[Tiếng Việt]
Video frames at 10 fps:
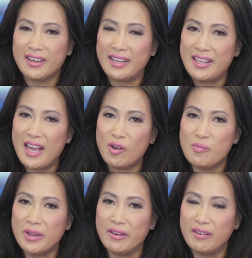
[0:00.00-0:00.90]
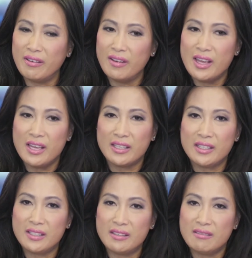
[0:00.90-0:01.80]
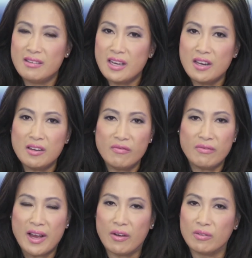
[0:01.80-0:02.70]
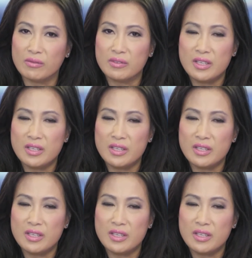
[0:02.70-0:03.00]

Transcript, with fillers: làn da của mình nó đi vào